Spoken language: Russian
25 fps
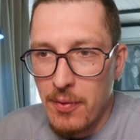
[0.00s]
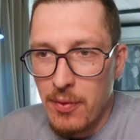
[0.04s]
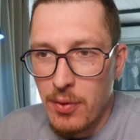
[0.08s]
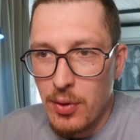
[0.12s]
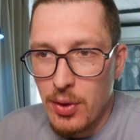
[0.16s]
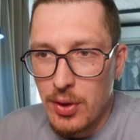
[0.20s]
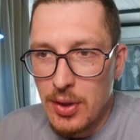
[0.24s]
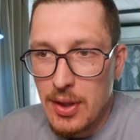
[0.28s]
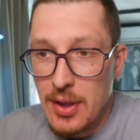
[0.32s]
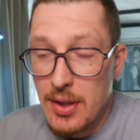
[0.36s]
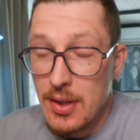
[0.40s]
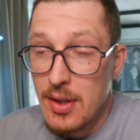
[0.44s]

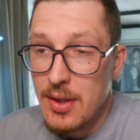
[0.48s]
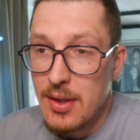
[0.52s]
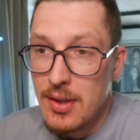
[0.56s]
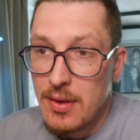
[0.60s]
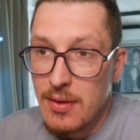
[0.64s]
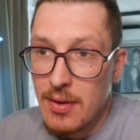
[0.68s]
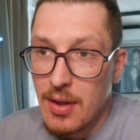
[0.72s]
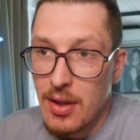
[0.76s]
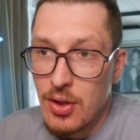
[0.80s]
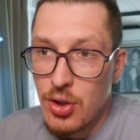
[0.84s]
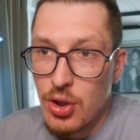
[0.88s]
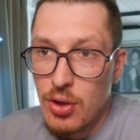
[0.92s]
Вот,
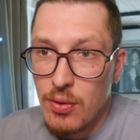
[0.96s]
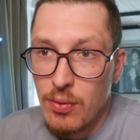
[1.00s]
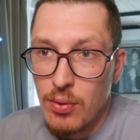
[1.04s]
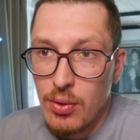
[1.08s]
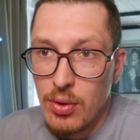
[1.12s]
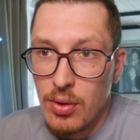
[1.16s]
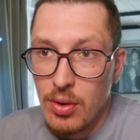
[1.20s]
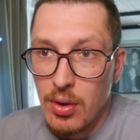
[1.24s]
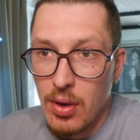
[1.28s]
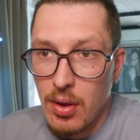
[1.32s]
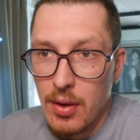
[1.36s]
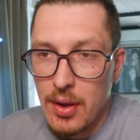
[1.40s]
единственное,
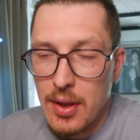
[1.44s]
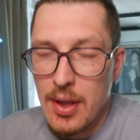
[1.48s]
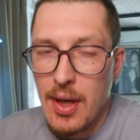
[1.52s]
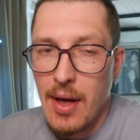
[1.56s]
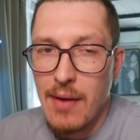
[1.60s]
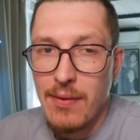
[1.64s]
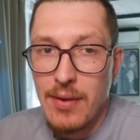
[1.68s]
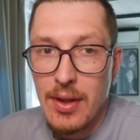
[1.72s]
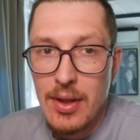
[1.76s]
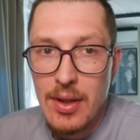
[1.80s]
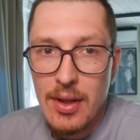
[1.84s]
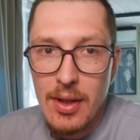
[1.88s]
чего
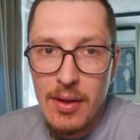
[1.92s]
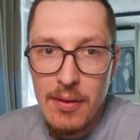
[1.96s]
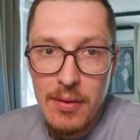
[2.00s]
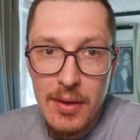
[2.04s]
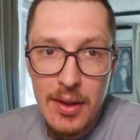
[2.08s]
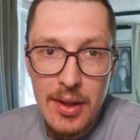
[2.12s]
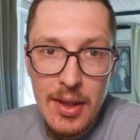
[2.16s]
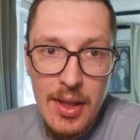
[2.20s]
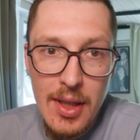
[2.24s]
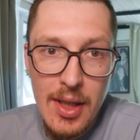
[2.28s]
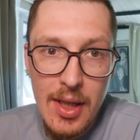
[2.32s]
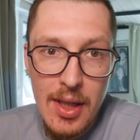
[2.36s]
явно не
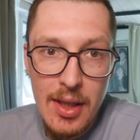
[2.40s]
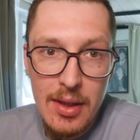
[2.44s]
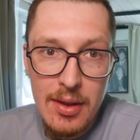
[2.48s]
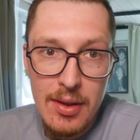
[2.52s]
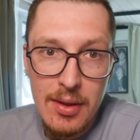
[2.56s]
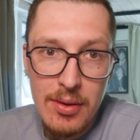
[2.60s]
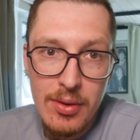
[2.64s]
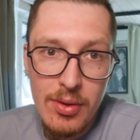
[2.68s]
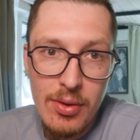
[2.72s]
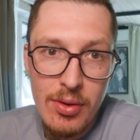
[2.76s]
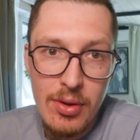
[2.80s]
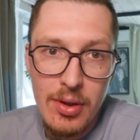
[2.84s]

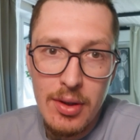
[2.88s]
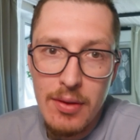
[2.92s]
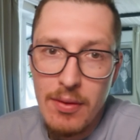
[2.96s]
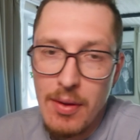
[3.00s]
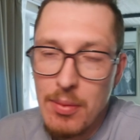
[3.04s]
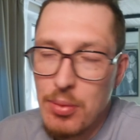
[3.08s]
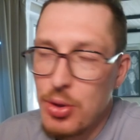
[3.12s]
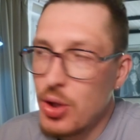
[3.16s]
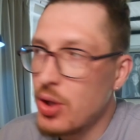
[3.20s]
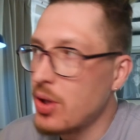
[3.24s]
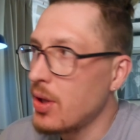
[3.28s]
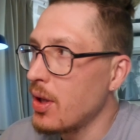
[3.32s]
хватает, но это
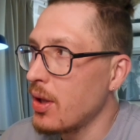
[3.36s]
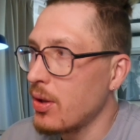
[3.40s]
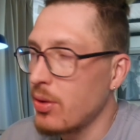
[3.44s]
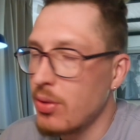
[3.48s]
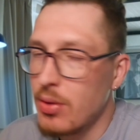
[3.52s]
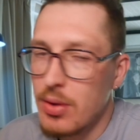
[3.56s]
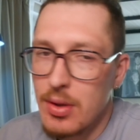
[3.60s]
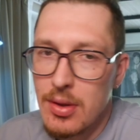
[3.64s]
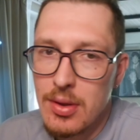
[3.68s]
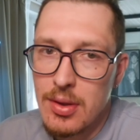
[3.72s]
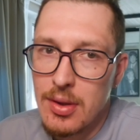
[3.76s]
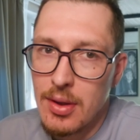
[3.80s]
вообще не
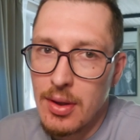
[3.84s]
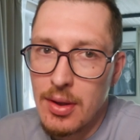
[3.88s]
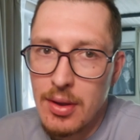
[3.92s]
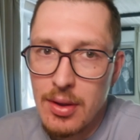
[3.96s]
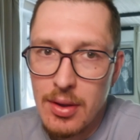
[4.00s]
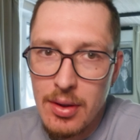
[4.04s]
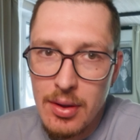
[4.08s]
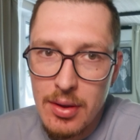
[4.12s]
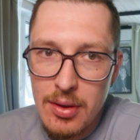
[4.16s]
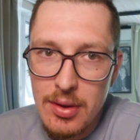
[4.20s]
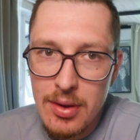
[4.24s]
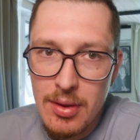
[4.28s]
относится
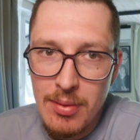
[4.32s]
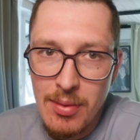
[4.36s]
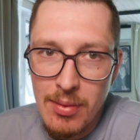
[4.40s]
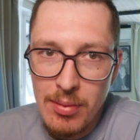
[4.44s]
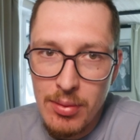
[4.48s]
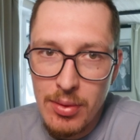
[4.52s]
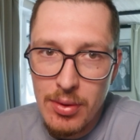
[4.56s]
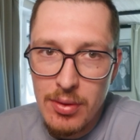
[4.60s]
к самому